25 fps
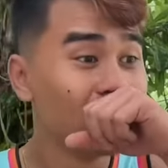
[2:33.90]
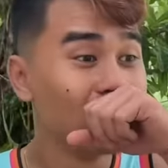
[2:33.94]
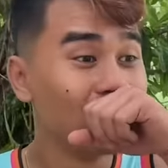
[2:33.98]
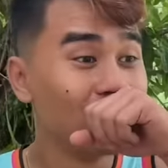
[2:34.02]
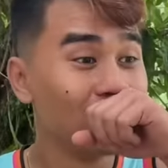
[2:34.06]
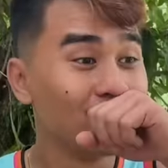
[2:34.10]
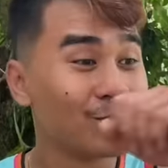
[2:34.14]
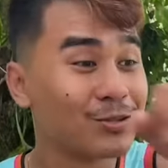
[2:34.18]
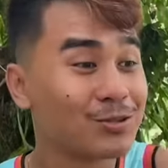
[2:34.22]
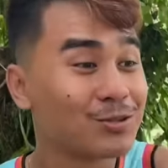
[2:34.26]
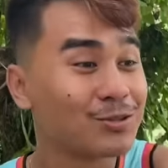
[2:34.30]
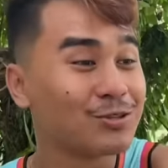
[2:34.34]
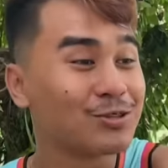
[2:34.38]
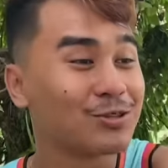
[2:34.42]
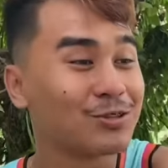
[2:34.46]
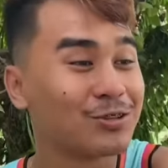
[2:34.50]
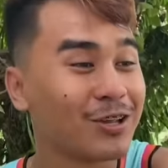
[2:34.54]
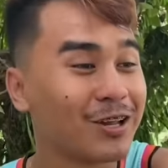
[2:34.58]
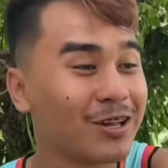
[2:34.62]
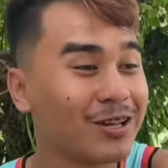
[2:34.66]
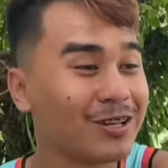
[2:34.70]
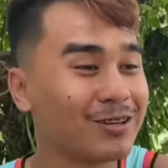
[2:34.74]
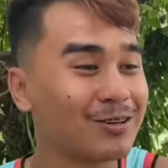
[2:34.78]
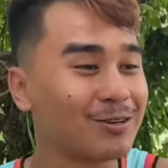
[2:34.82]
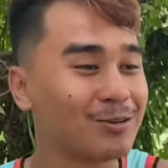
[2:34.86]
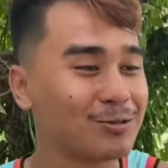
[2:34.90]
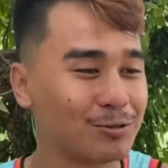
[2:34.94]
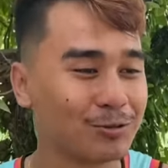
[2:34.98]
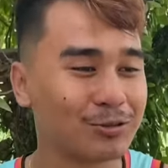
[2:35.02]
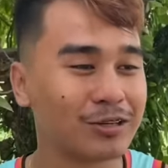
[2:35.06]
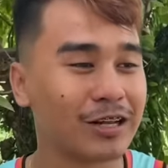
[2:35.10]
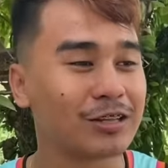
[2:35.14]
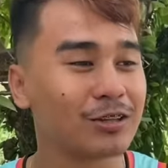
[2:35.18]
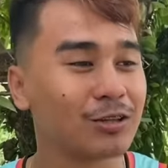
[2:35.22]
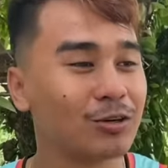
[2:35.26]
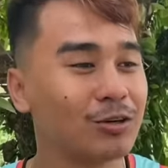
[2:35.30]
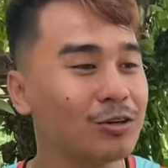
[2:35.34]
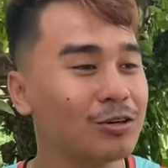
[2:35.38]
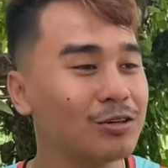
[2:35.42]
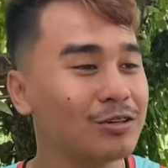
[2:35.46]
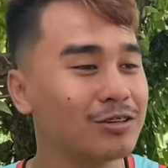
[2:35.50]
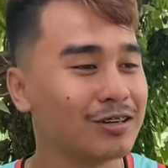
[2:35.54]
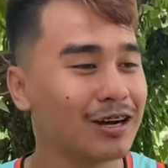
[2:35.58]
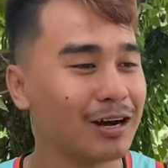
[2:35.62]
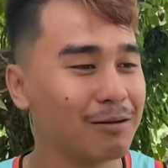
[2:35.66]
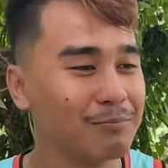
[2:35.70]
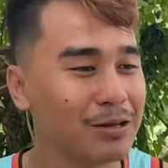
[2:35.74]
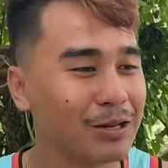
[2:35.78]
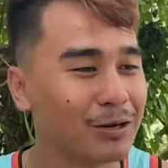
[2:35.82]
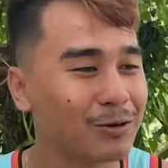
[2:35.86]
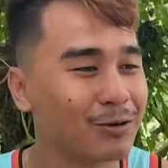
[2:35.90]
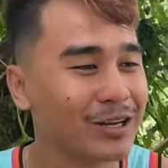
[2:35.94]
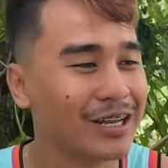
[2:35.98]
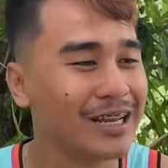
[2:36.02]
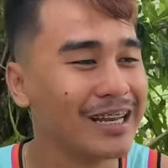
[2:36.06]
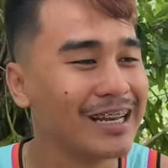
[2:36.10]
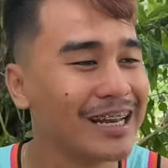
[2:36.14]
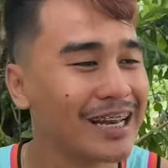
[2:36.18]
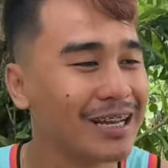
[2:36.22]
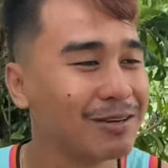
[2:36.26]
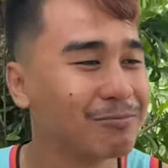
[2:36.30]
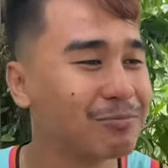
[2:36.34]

Sorry, sorry, sorry! Kusog dito? Abi, ako ginay